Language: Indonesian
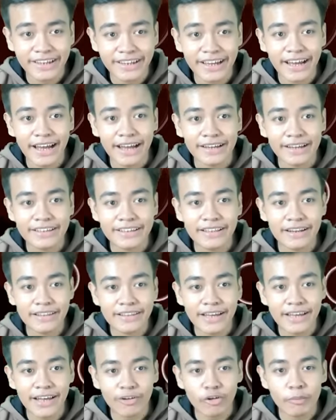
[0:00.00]

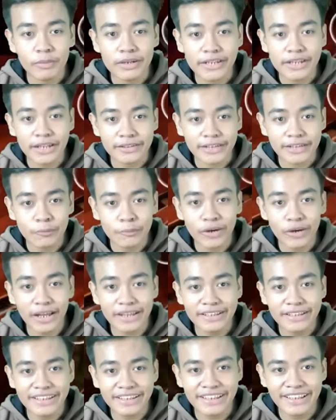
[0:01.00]
Akhirnya aku melihat kamu
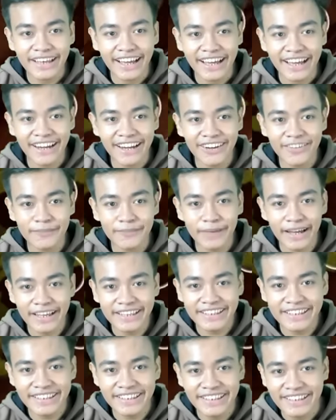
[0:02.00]
lagi. Halo
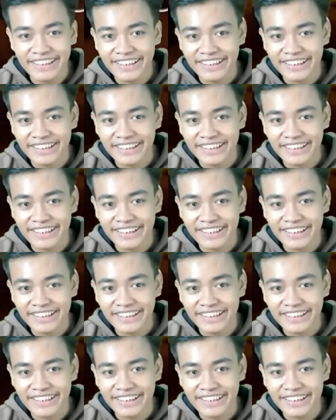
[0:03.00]
bayi.